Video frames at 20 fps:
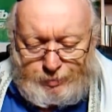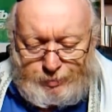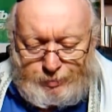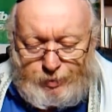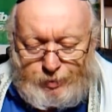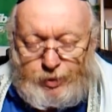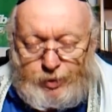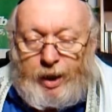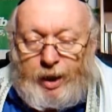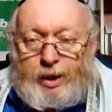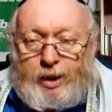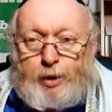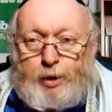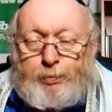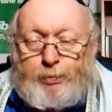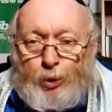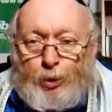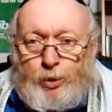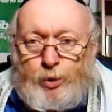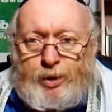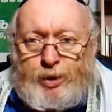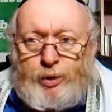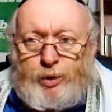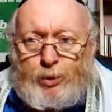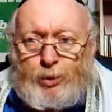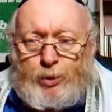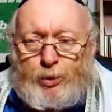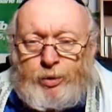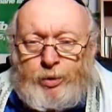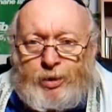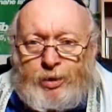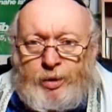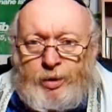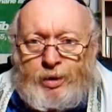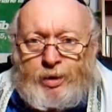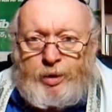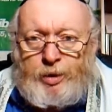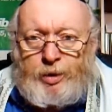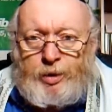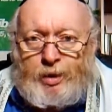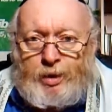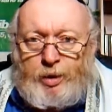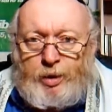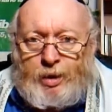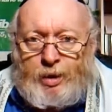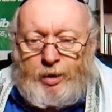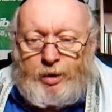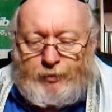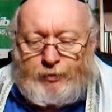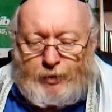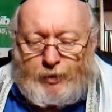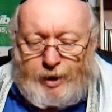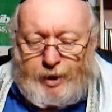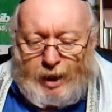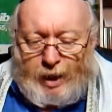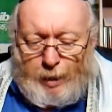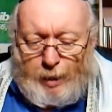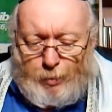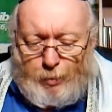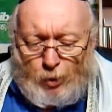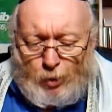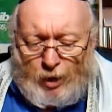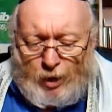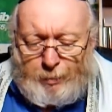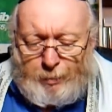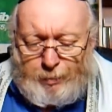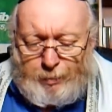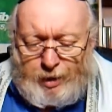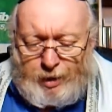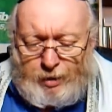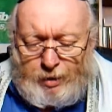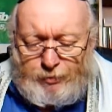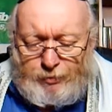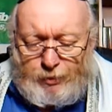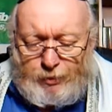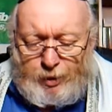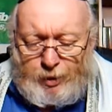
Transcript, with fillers: zuerst Buße tun, Vergebung erbitten von